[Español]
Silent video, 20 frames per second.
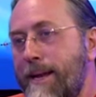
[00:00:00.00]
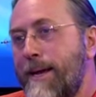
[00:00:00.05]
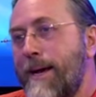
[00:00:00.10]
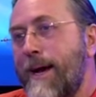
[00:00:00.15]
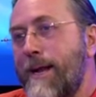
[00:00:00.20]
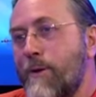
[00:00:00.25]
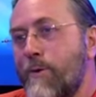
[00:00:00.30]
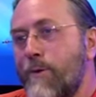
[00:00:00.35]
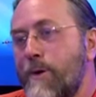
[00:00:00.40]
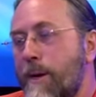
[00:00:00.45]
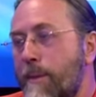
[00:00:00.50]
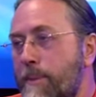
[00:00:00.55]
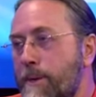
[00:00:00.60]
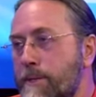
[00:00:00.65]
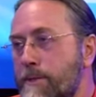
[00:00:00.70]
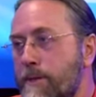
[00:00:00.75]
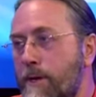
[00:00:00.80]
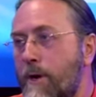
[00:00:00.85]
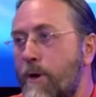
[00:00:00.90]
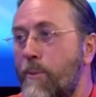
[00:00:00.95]
algunas
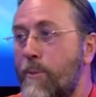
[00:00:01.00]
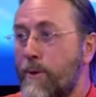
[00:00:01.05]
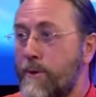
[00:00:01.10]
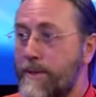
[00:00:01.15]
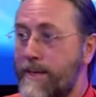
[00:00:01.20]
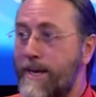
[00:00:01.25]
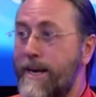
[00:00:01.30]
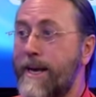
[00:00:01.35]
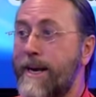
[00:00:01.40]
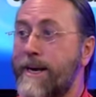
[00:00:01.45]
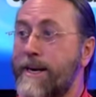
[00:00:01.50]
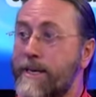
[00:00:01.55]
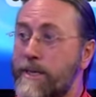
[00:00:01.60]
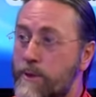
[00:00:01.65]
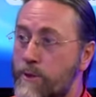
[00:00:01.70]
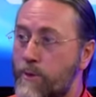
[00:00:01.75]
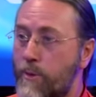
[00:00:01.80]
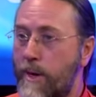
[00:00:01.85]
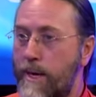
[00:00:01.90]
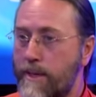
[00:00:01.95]
personas lo pueden tener
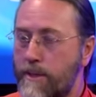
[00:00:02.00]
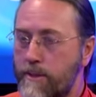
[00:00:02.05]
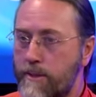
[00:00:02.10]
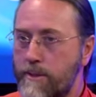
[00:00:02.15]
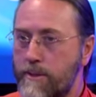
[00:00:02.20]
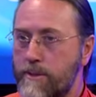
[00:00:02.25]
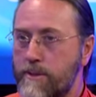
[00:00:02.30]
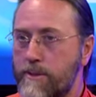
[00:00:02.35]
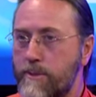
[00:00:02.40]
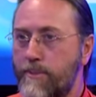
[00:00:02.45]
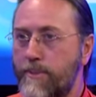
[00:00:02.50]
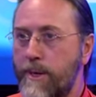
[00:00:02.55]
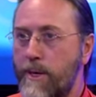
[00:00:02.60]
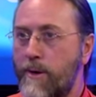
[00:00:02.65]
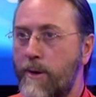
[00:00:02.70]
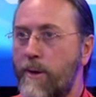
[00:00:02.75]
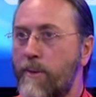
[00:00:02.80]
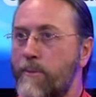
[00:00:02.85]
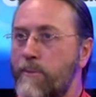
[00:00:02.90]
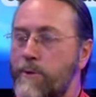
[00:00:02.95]
resueltos,
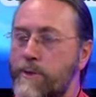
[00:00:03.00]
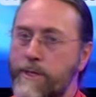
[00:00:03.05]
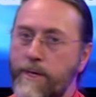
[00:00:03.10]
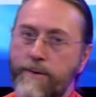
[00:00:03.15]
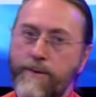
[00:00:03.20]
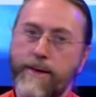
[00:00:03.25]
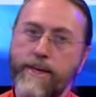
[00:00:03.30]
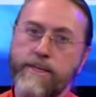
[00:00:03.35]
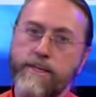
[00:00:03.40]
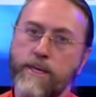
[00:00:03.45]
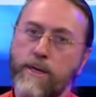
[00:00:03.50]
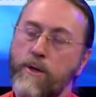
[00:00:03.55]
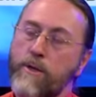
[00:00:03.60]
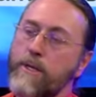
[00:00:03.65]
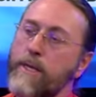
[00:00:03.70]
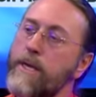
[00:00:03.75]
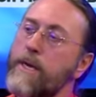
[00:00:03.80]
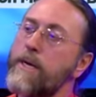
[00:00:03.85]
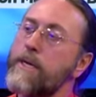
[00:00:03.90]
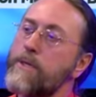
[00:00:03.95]
pero muchas veces lo
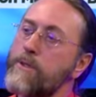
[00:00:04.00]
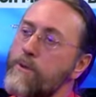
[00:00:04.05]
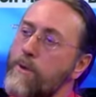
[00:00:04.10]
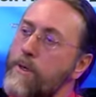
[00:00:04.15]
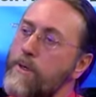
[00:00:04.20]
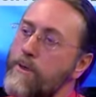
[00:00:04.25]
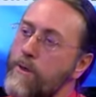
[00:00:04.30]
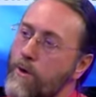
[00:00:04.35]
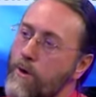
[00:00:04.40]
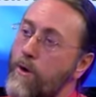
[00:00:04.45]
tienen resuelto